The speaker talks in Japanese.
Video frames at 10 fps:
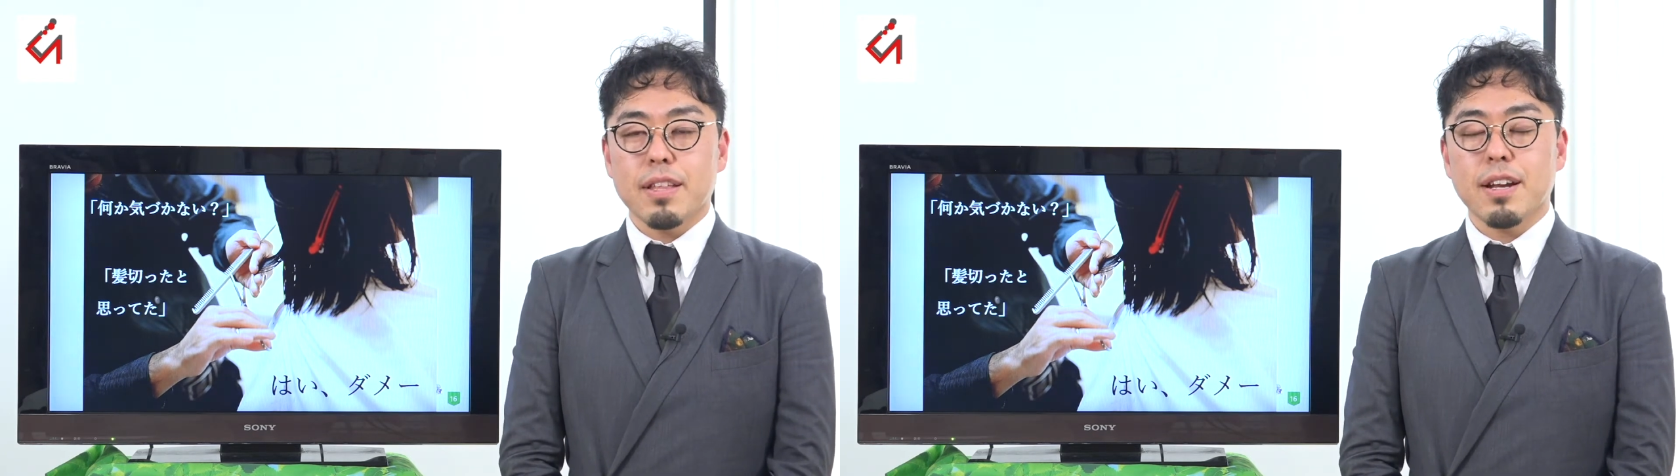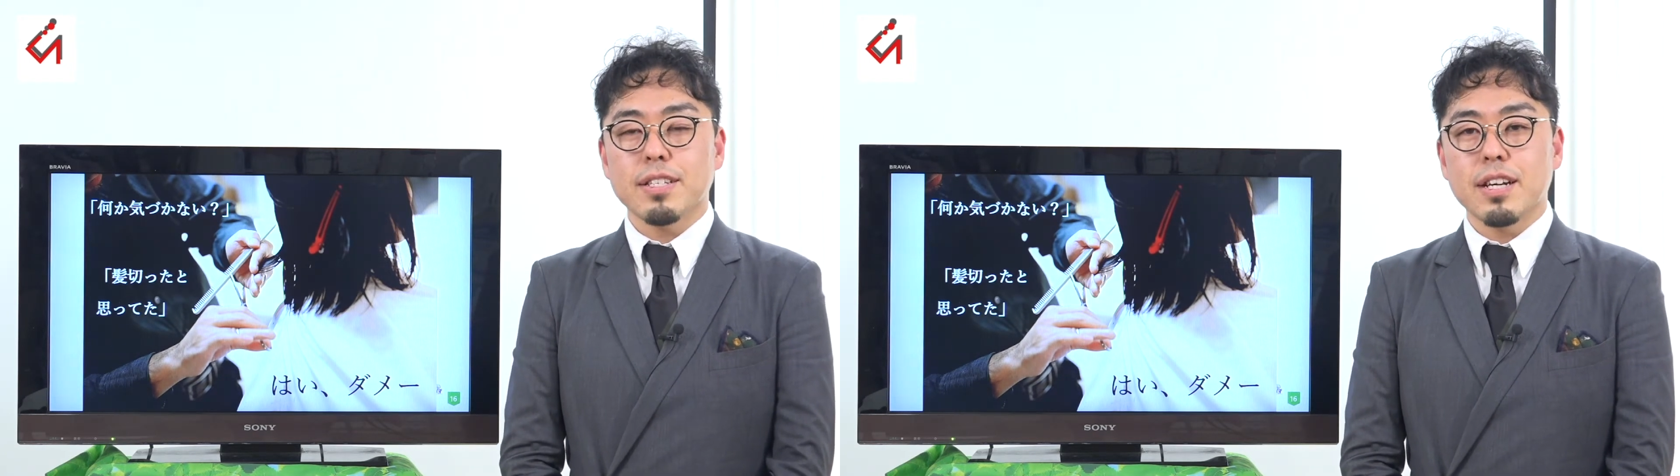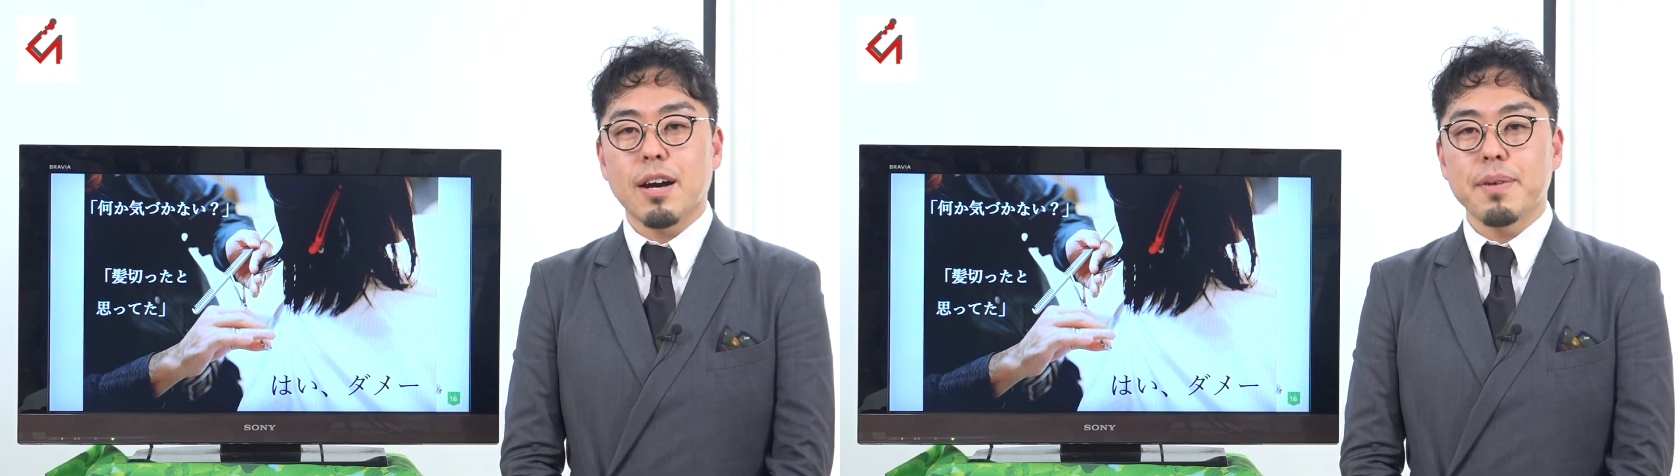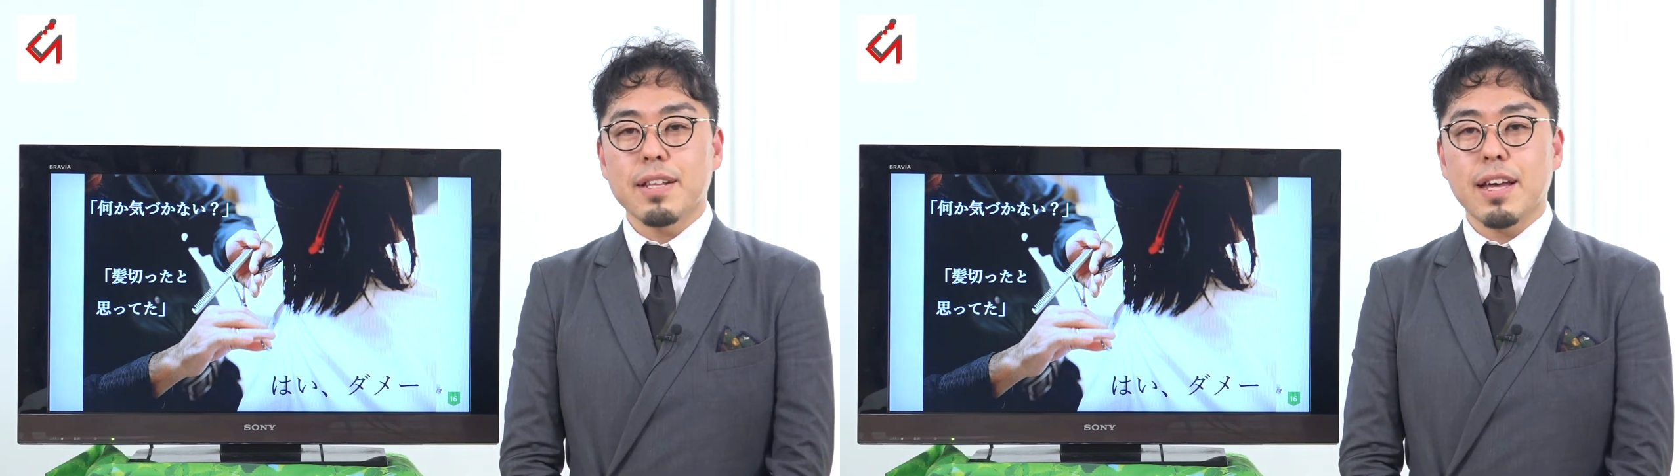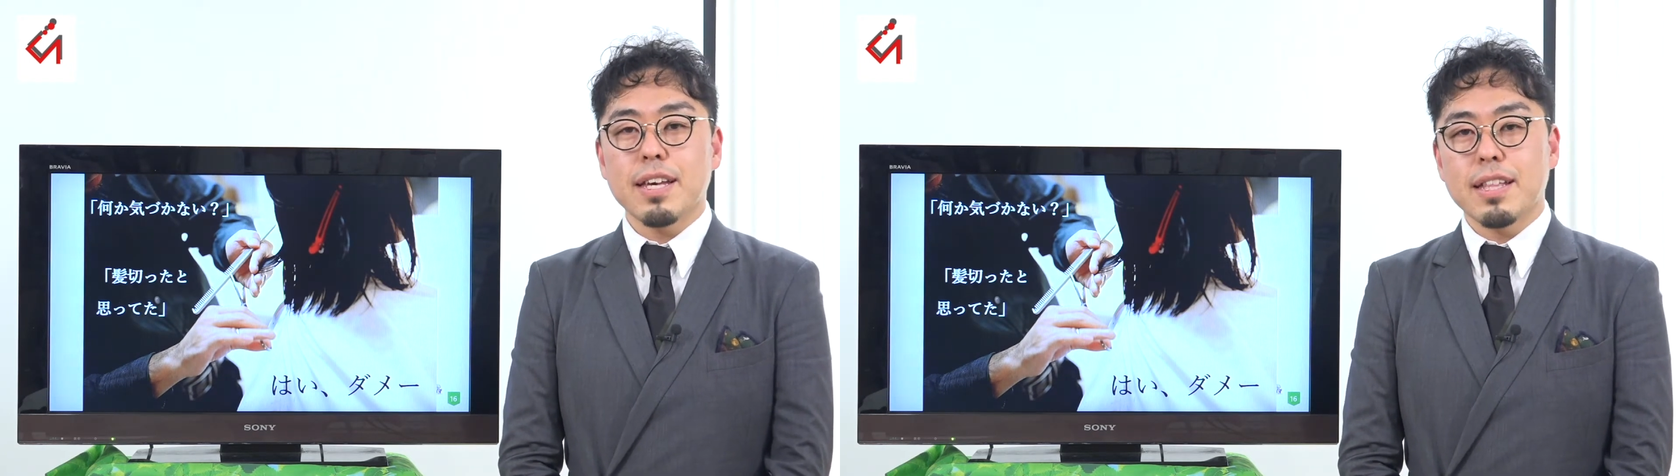新しい髪
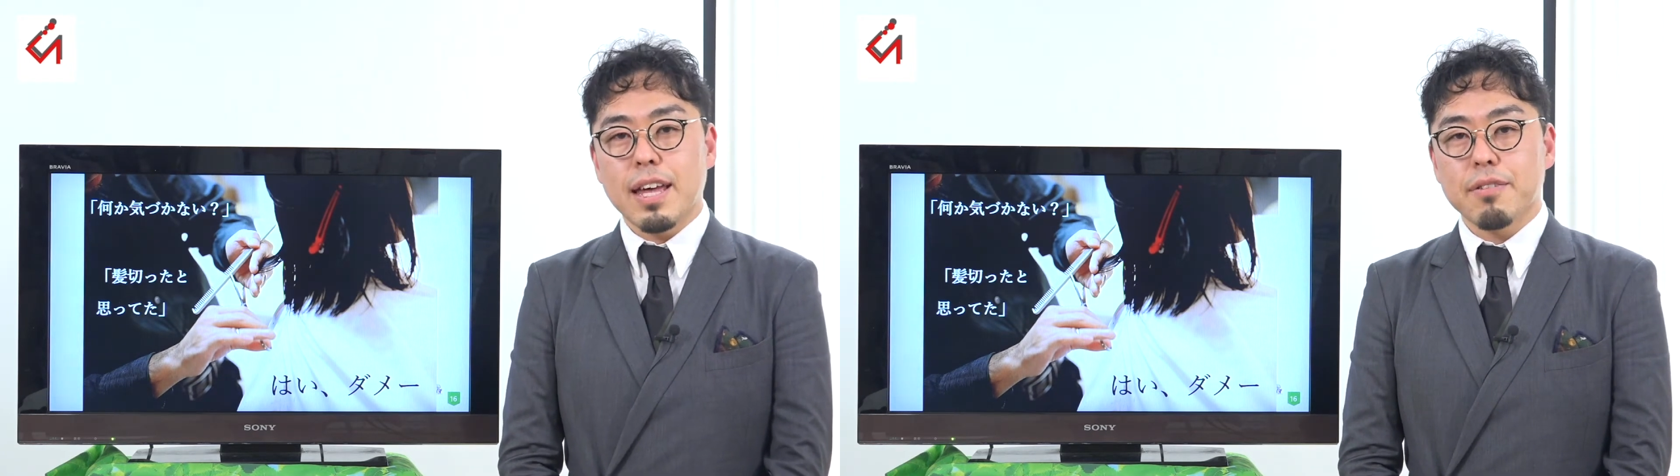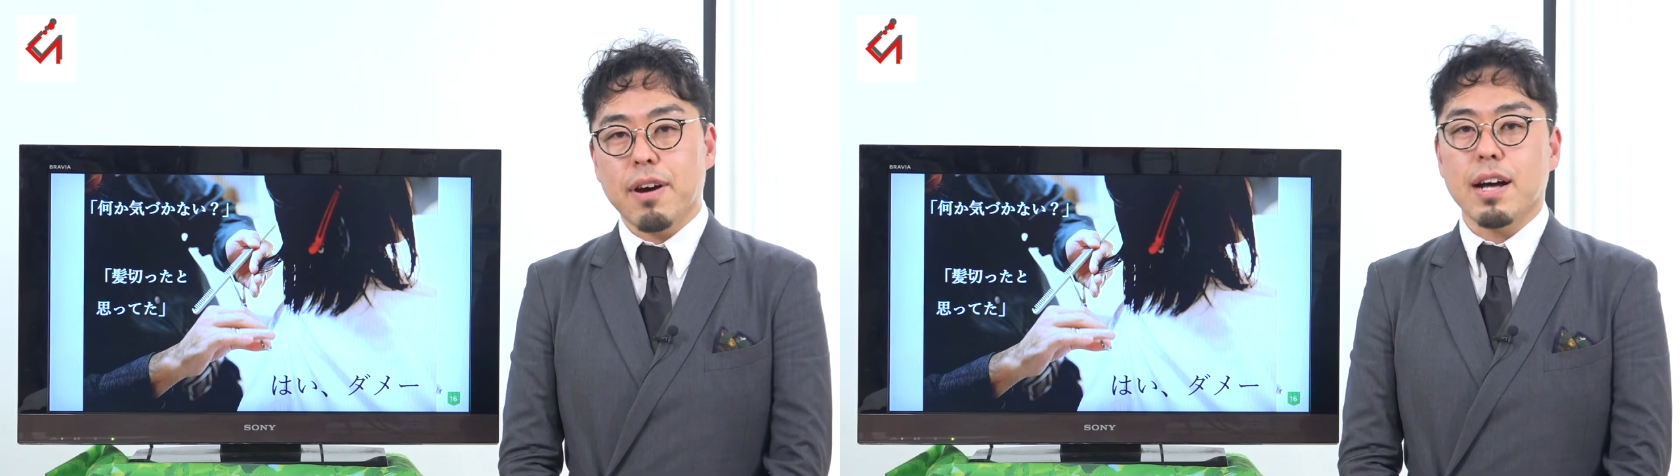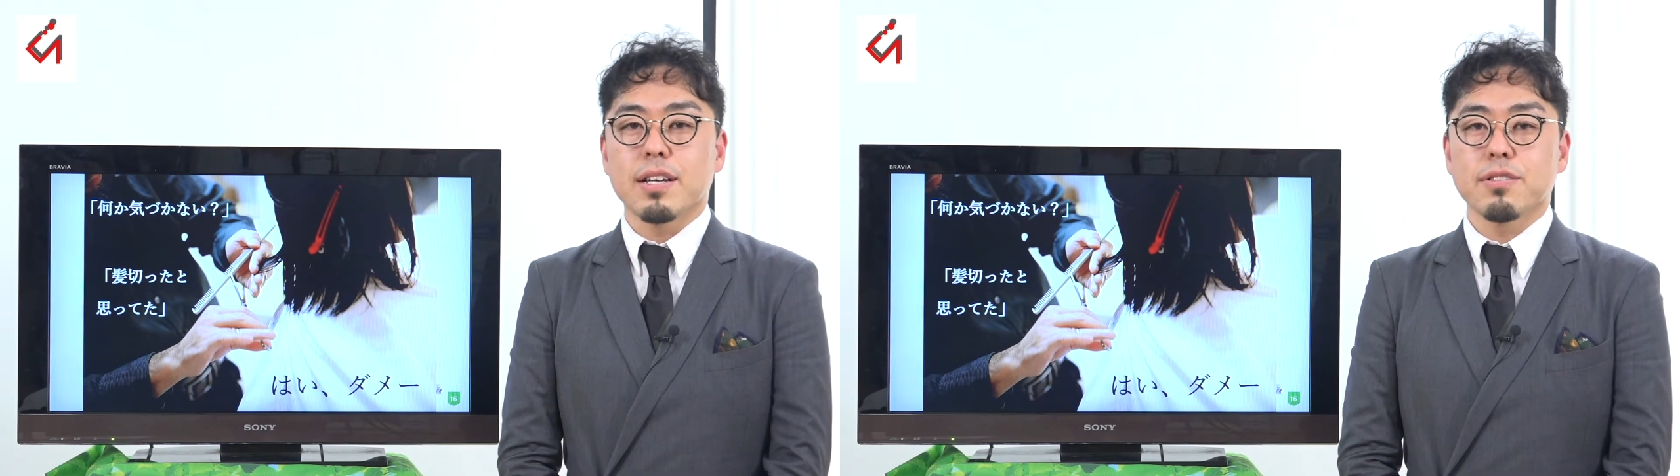型いいねとか